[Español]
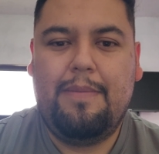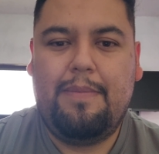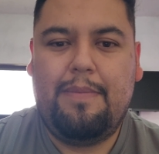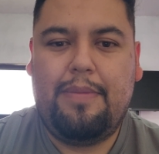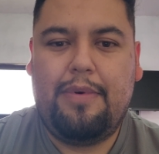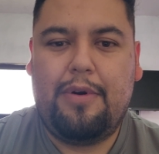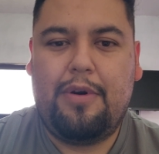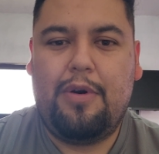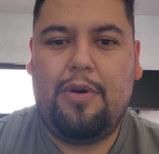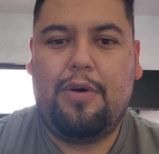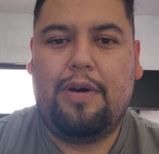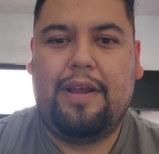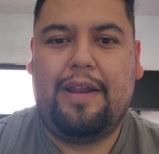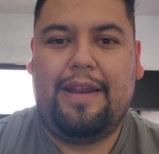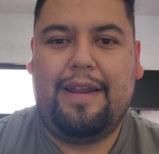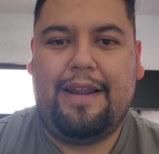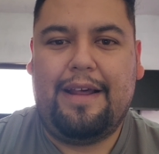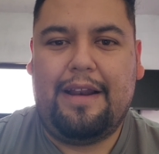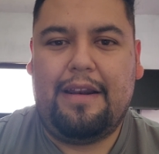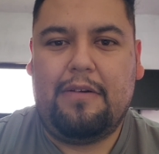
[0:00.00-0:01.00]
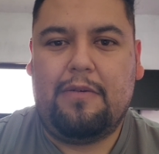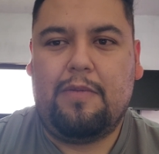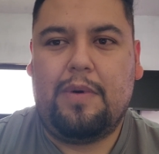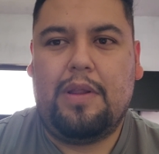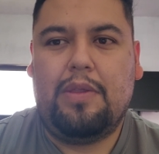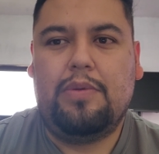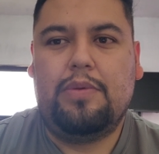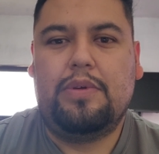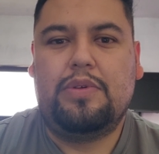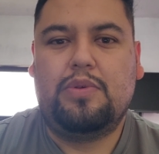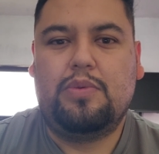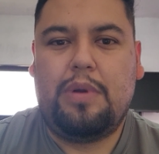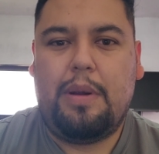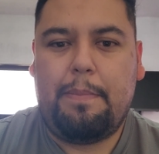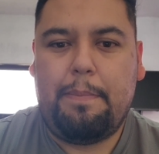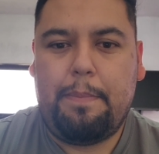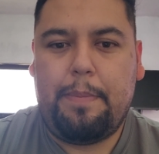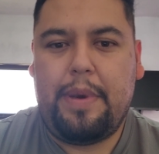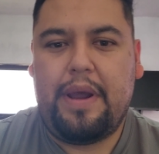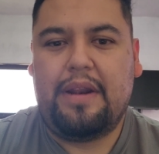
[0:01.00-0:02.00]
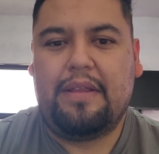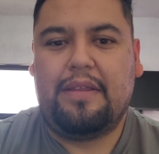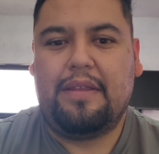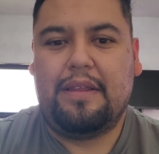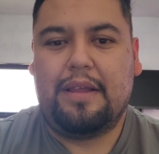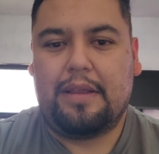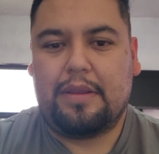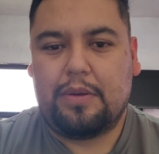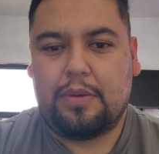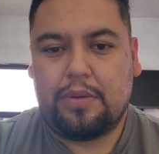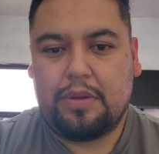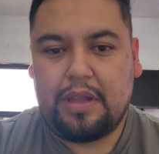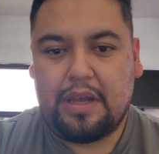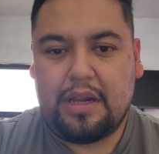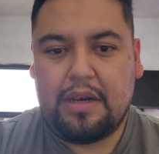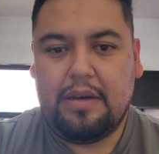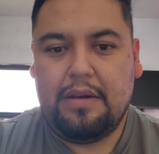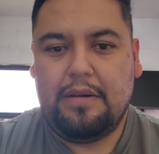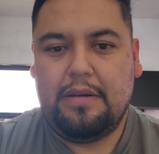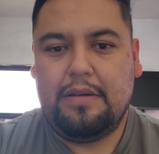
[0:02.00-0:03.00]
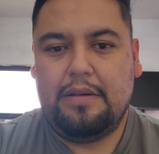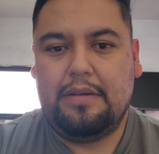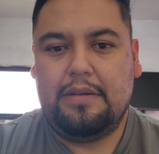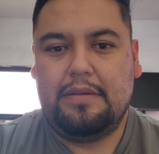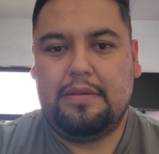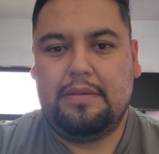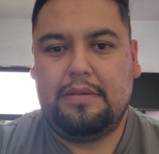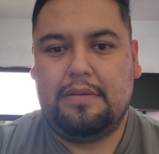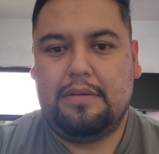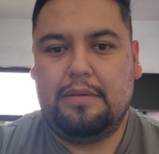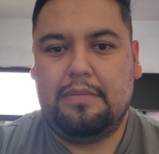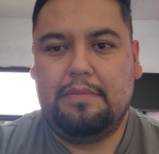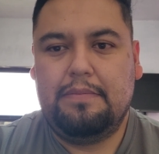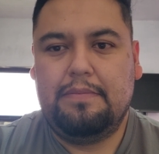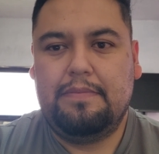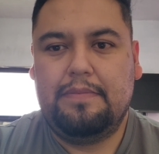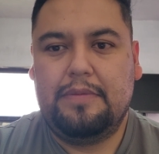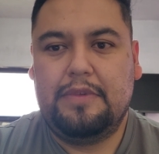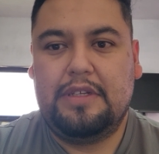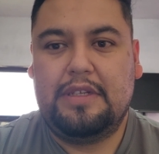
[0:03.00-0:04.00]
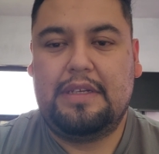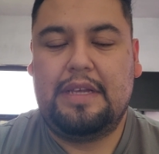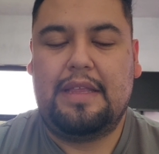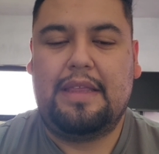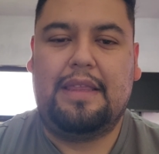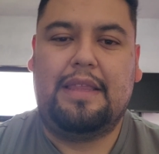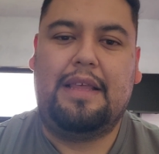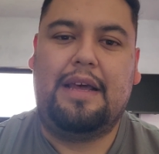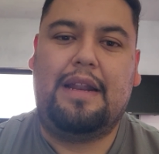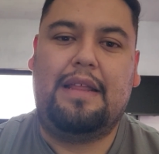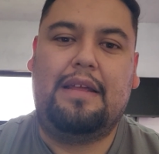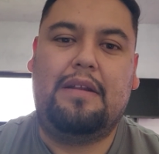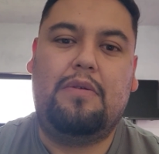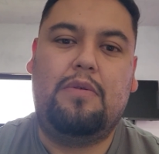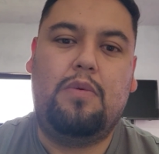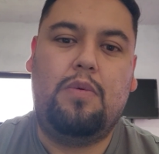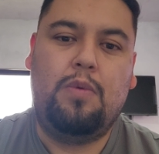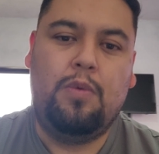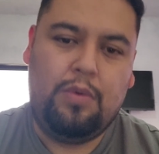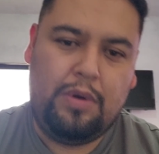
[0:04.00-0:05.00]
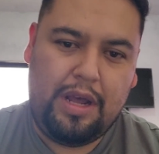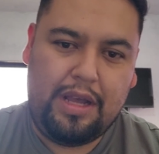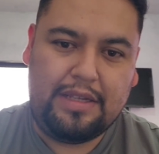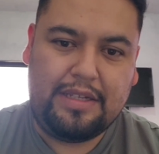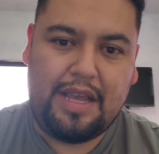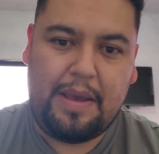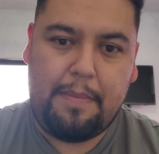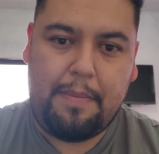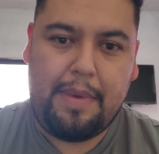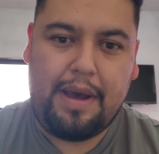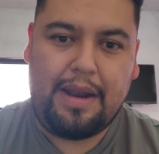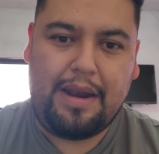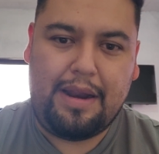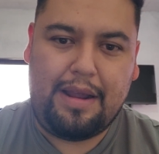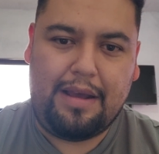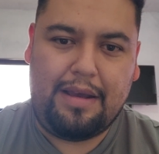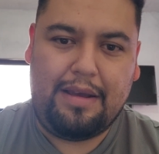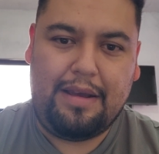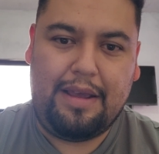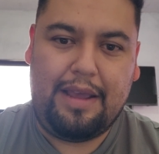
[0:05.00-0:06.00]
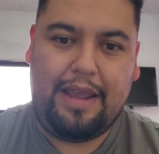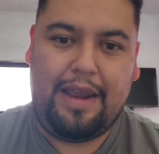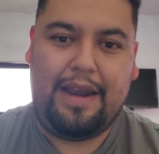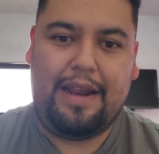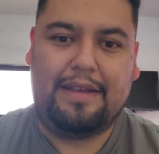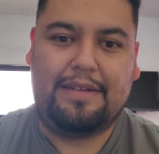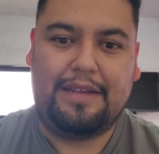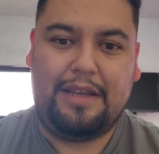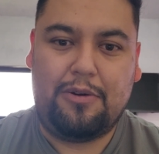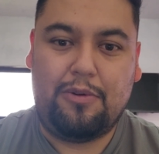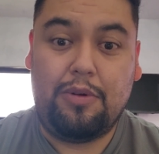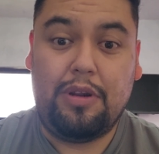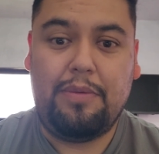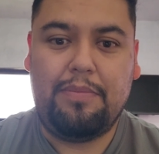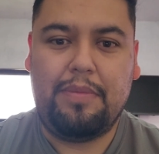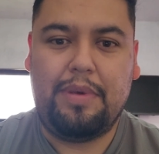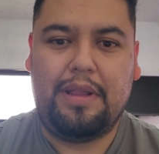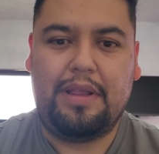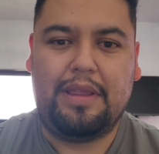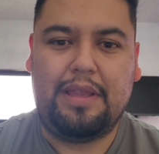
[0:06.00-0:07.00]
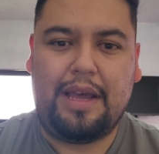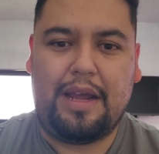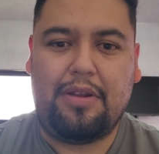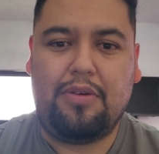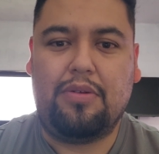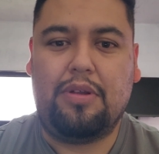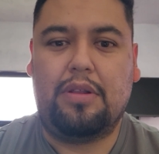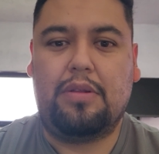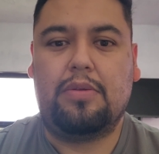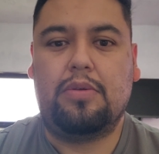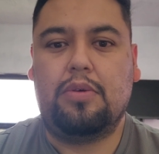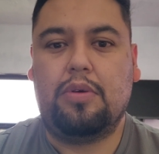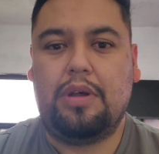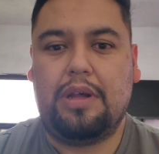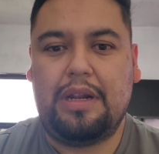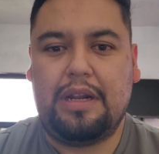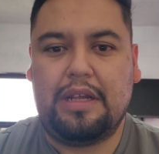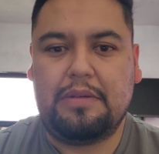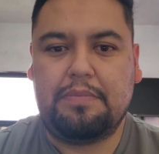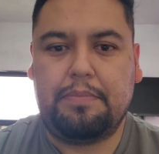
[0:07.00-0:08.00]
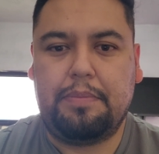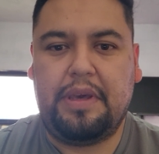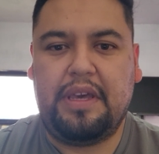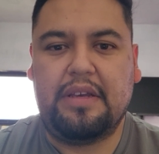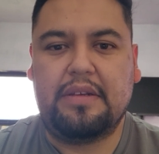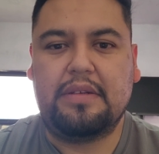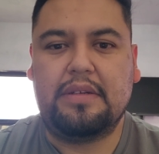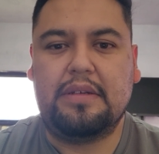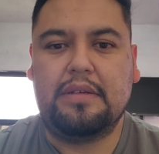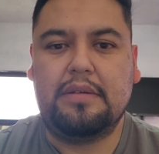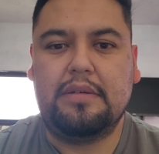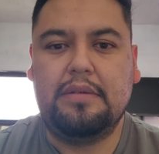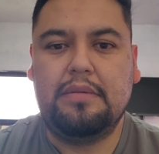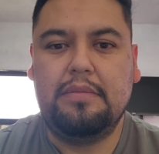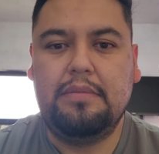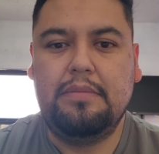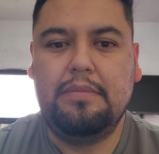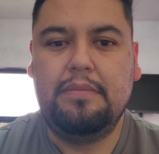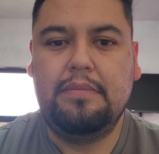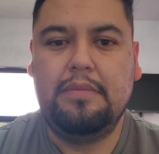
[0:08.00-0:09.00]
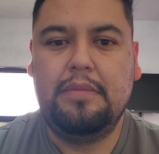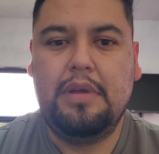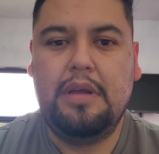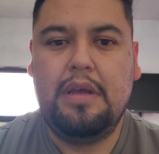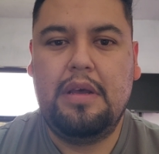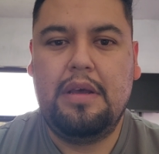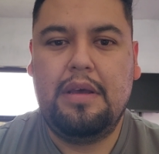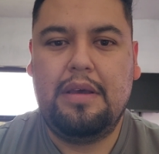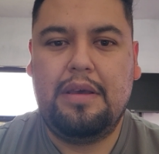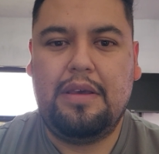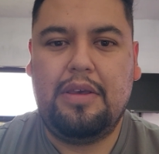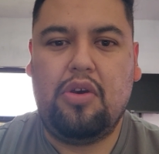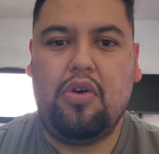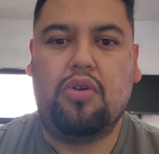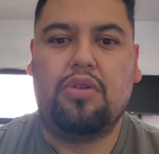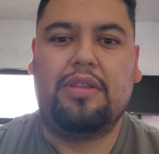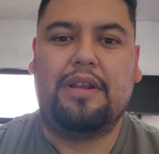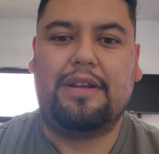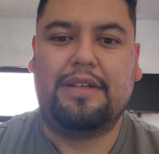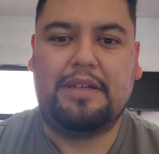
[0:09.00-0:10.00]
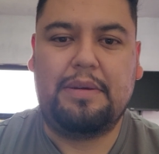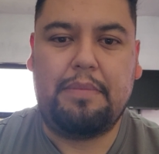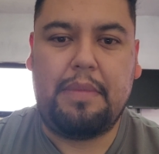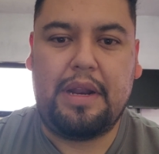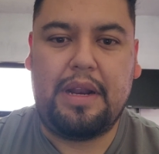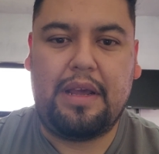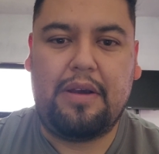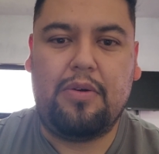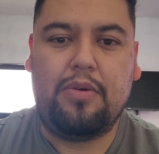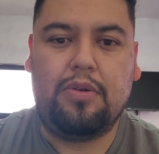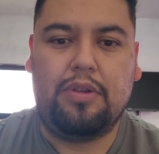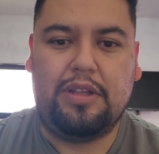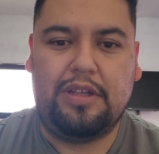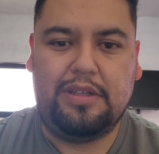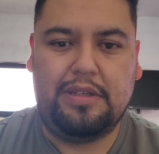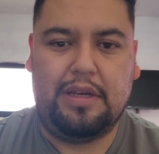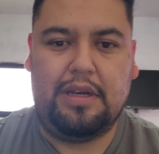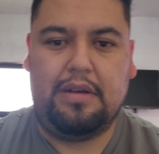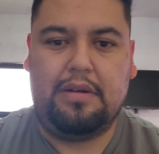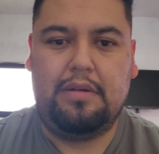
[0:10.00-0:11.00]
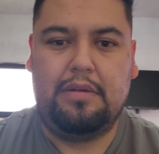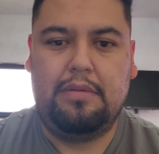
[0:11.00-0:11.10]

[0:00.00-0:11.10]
Por lo general, cuando es una pérdida total, se tardan una semana en hacer un inventario de todas las piezas y otra semana en cotizar.